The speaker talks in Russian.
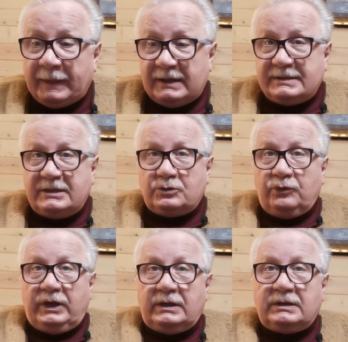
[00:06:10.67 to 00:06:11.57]
А здесь
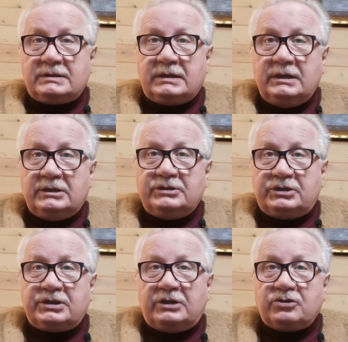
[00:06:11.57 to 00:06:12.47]
уверенность
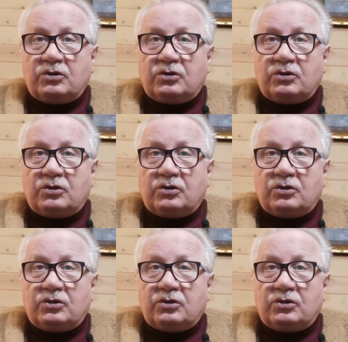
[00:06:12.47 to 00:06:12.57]
держать